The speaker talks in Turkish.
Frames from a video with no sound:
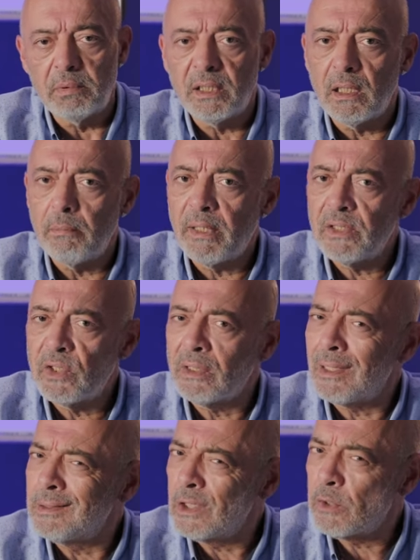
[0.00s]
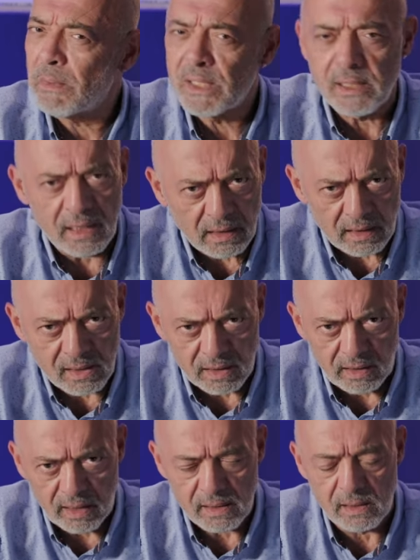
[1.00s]
Bir kere bence tartışmasız en
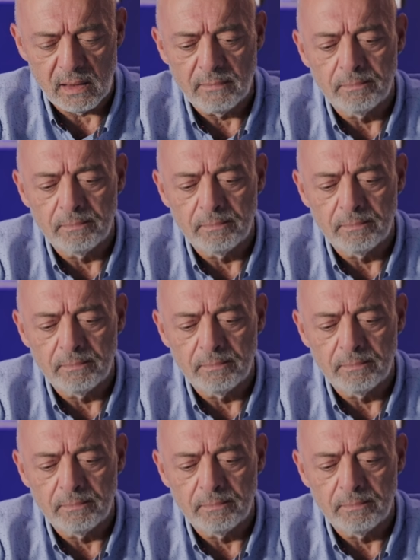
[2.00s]
keskin lensi.